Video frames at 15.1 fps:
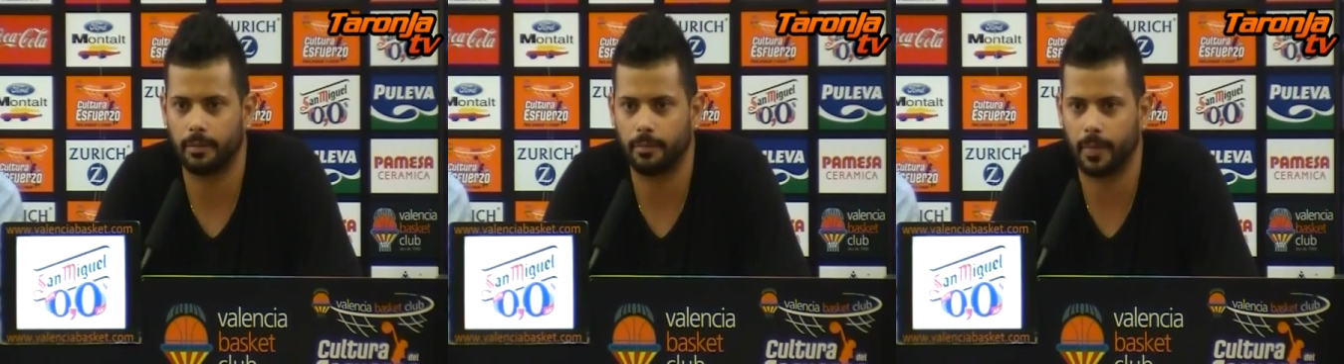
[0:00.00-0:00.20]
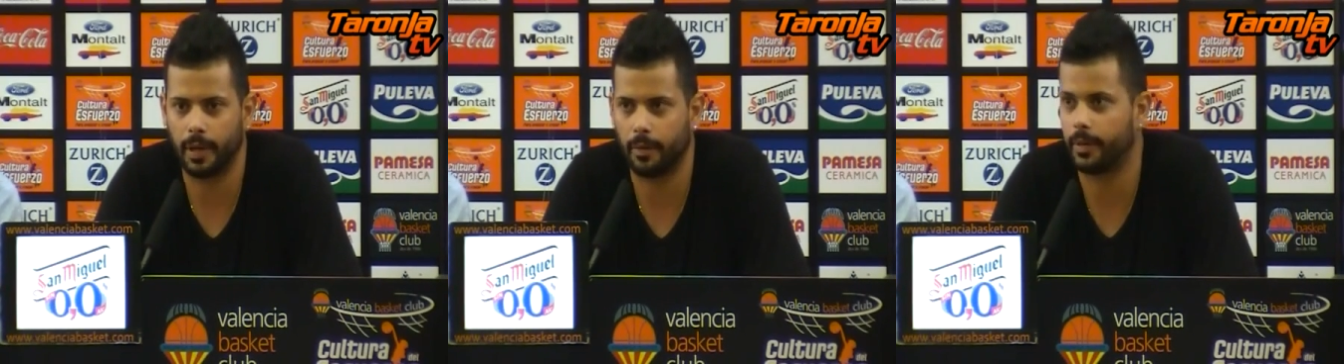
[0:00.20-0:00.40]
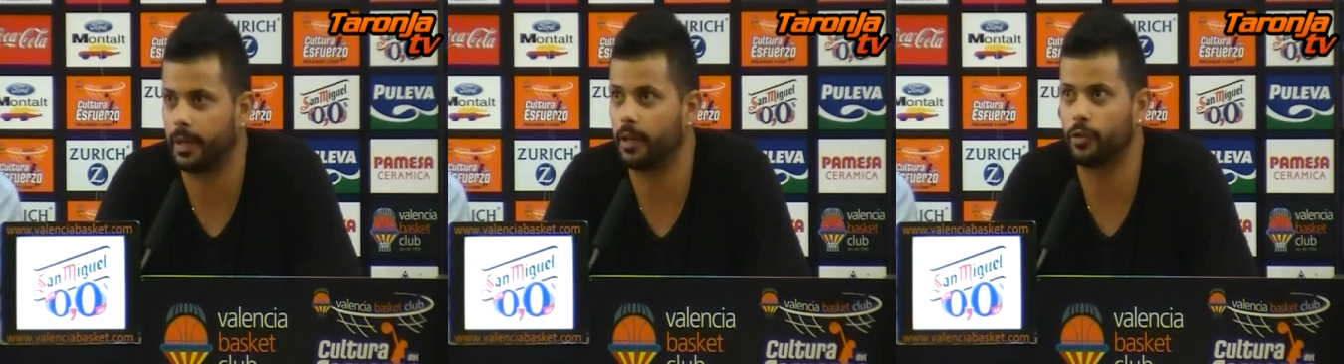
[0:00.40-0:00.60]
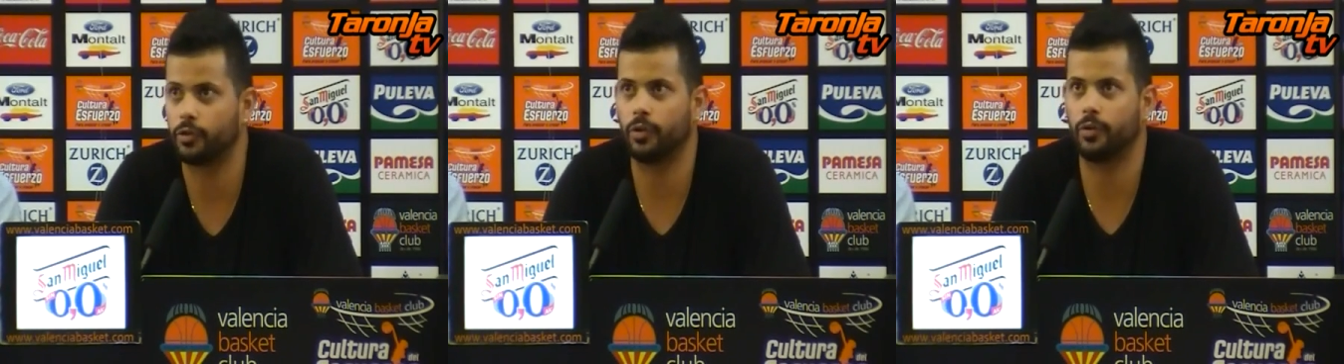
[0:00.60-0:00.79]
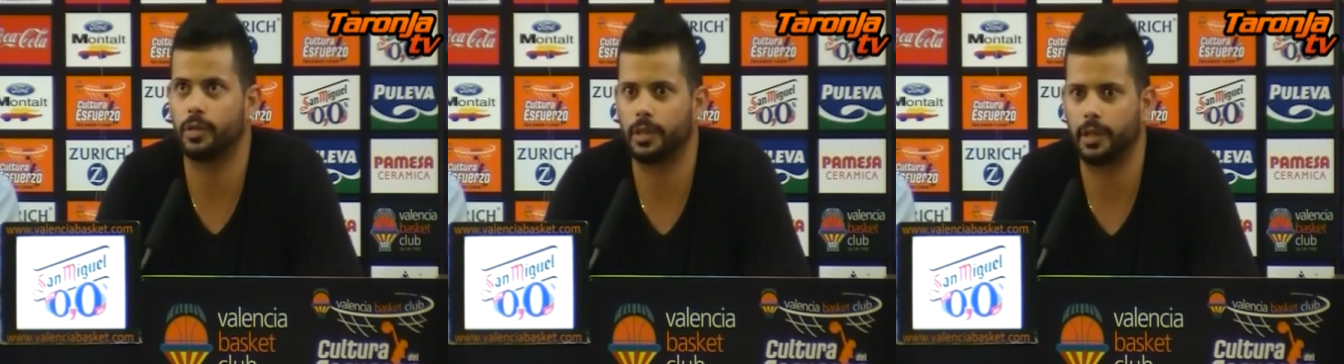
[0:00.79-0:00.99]
Me abriré
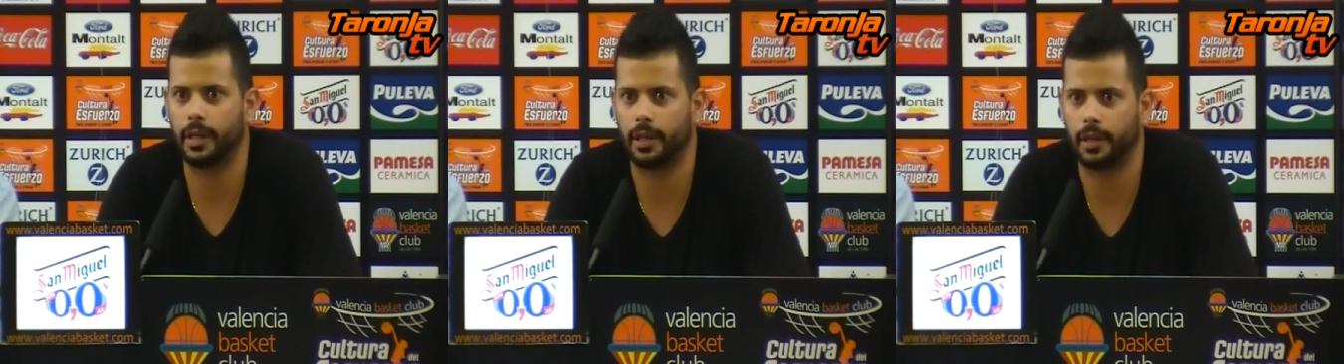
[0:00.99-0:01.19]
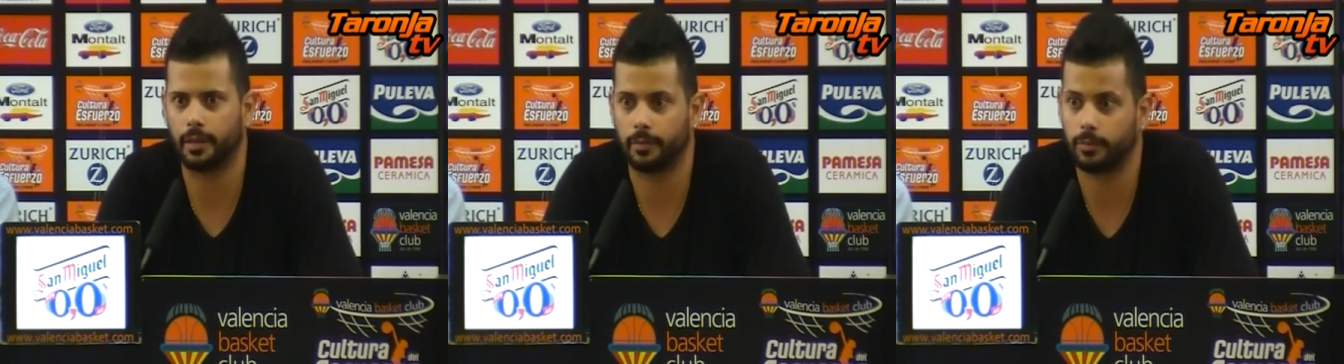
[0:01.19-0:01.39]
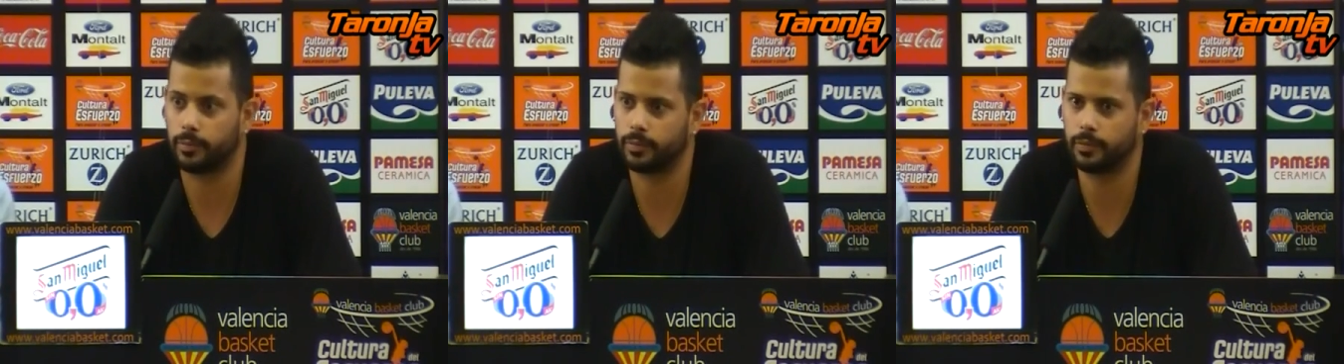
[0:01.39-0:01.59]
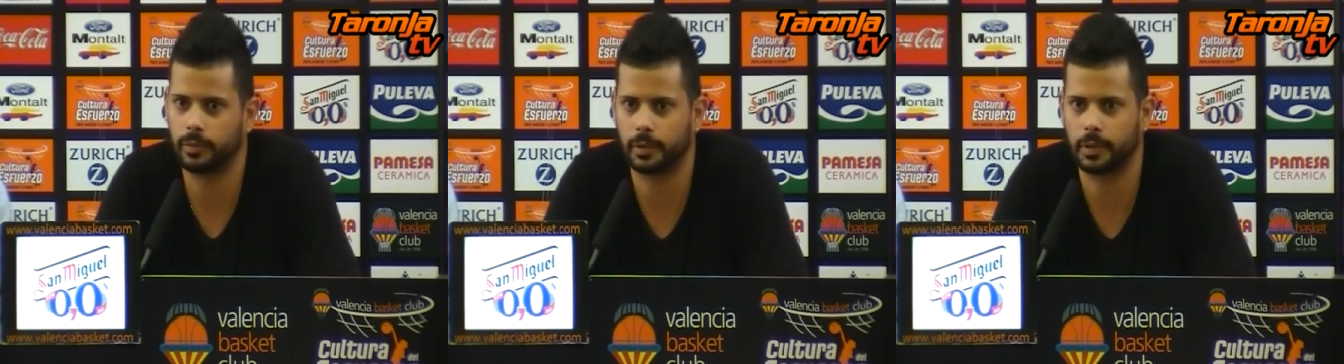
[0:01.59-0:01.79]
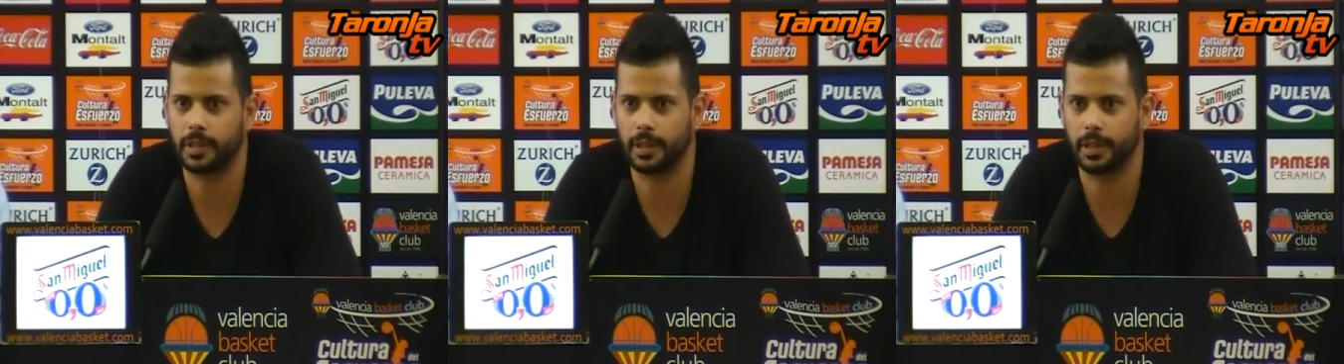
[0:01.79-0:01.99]
los ojos y diré,
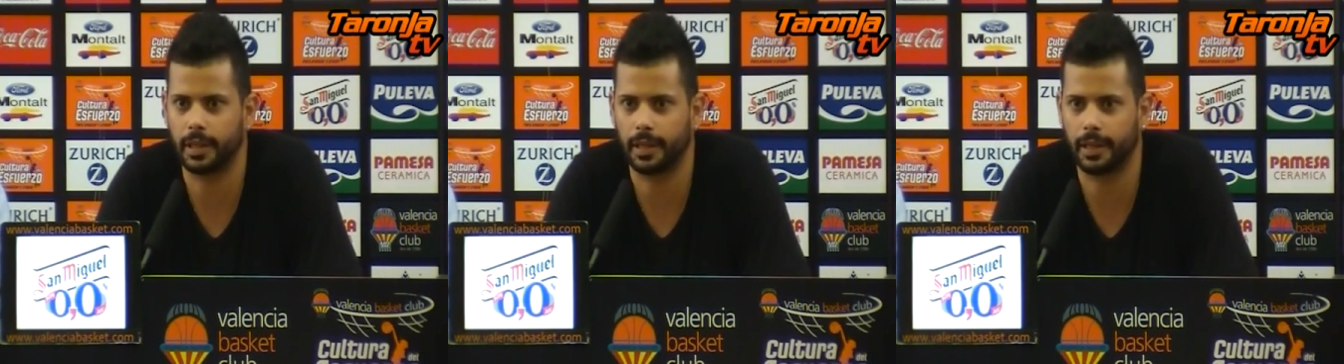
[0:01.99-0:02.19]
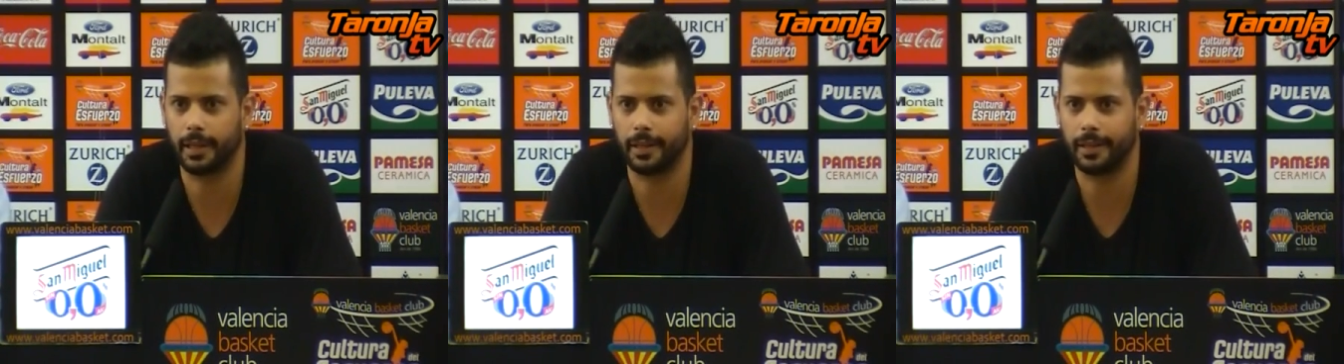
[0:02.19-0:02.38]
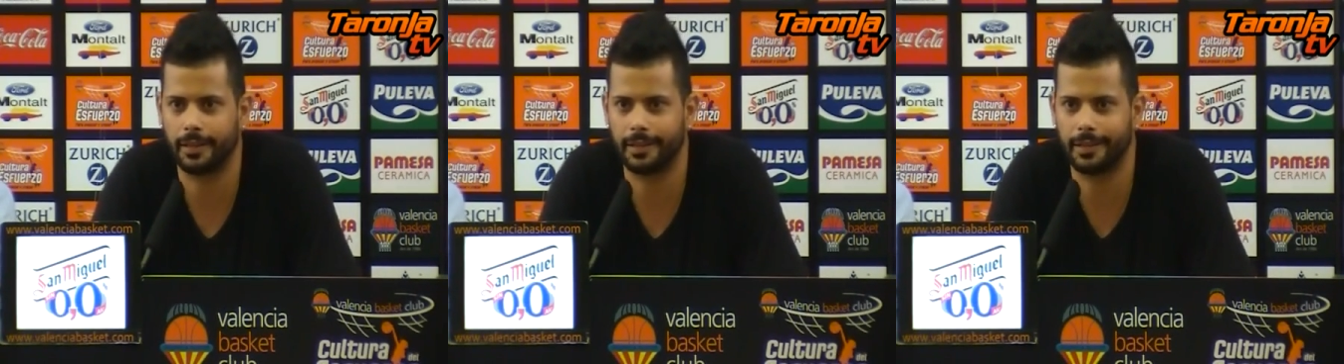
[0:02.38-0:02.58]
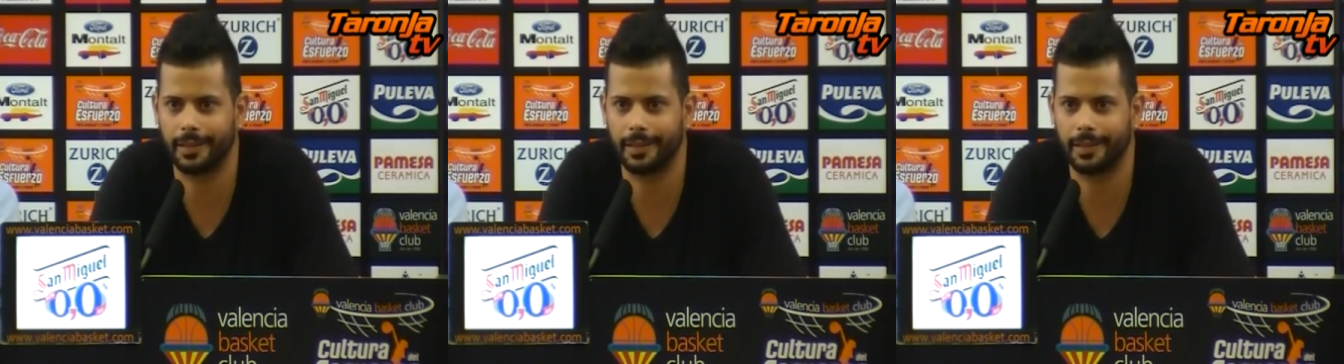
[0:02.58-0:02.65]
sí que,